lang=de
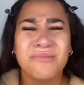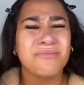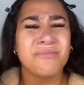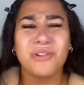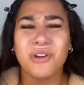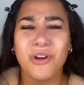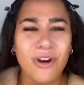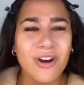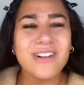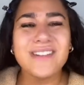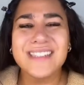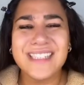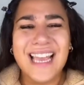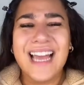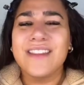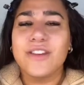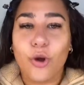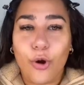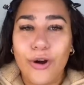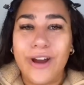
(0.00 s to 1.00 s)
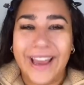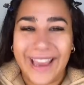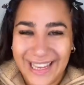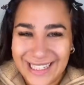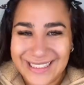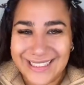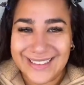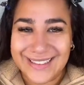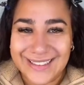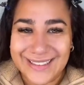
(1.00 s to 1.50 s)
Girl, sie hat auch
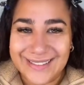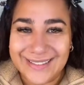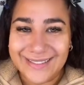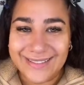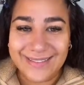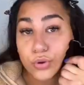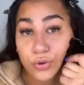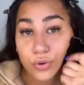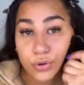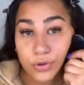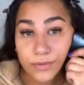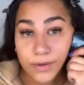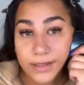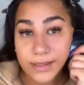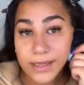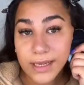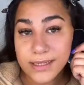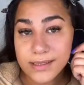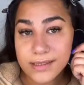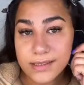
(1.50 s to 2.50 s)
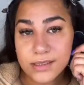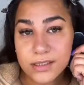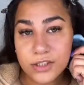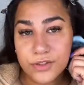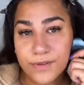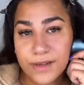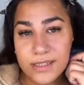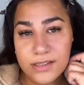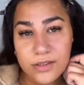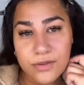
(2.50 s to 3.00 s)
recht. Und irgendwann dachte sie sich,
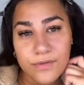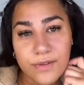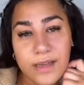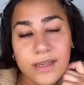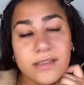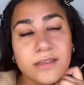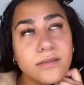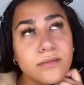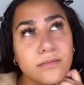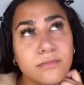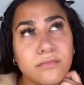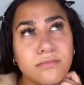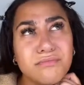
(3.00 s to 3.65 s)
weißt du was?